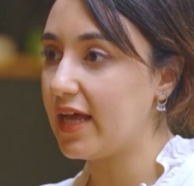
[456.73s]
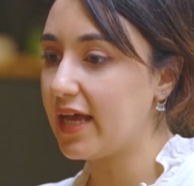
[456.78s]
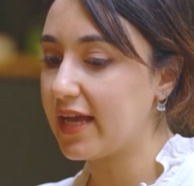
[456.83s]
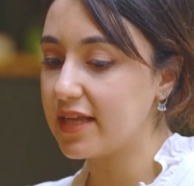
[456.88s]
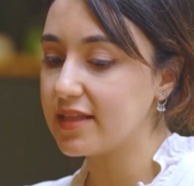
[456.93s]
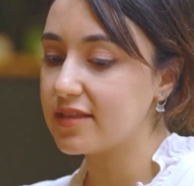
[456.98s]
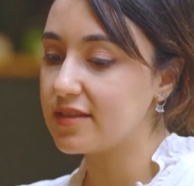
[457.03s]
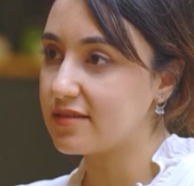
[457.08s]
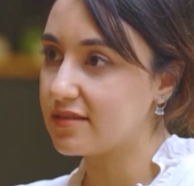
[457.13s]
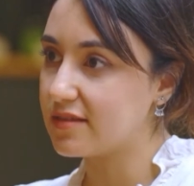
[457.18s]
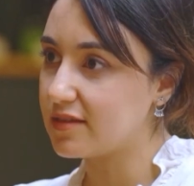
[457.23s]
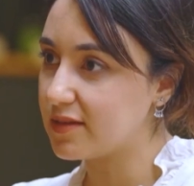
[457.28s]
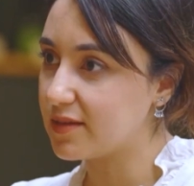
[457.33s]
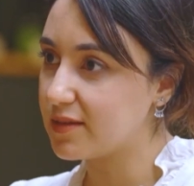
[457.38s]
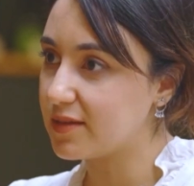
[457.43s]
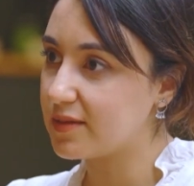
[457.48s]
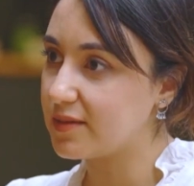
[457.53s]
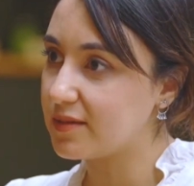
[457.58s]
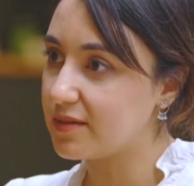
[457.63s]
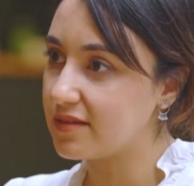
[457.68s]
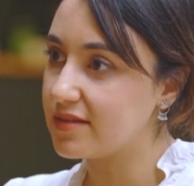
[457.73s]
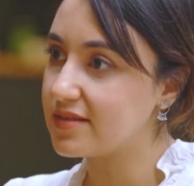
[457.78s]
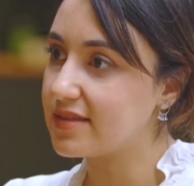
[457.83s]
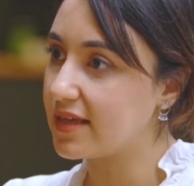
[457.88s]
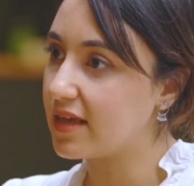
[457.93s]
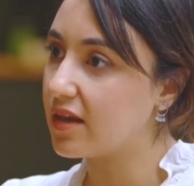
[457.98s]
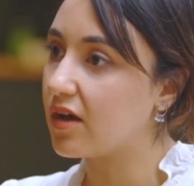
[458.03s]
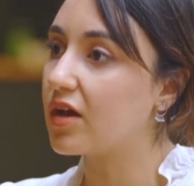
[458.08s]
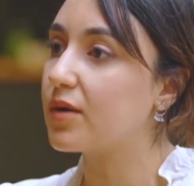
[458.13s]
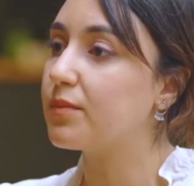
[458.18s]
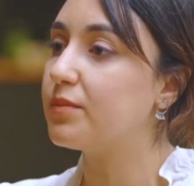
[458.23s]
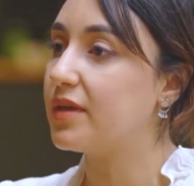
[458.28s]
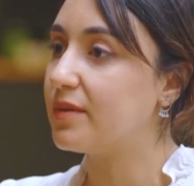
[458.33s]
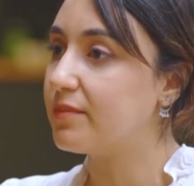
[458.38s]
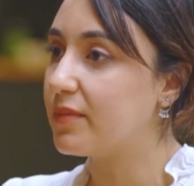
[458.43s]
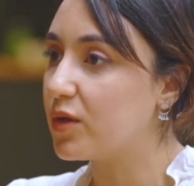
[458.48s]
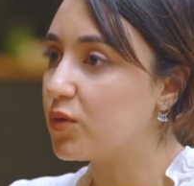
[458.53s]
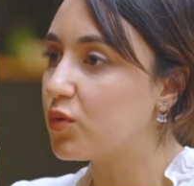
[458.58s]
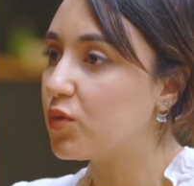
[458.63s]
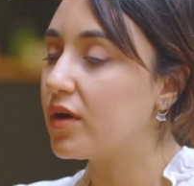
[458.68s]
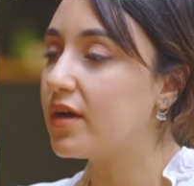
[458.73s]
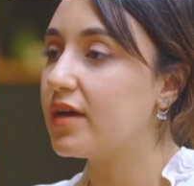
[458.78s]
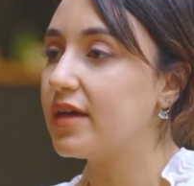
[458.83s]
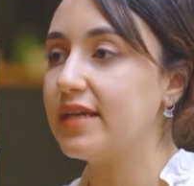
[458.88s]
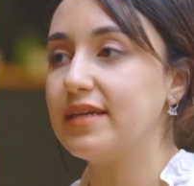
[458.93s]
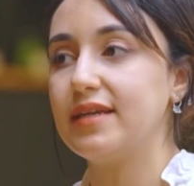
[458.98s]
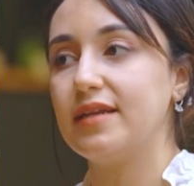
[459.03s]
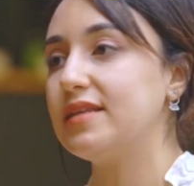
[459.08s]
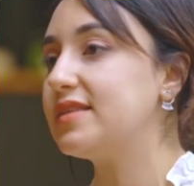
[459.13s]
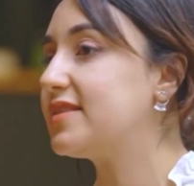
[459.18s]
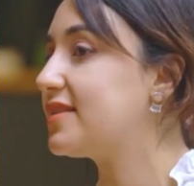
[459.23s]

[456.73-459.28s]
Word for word: حاجات آه زي الغرب بيقبلوها احنا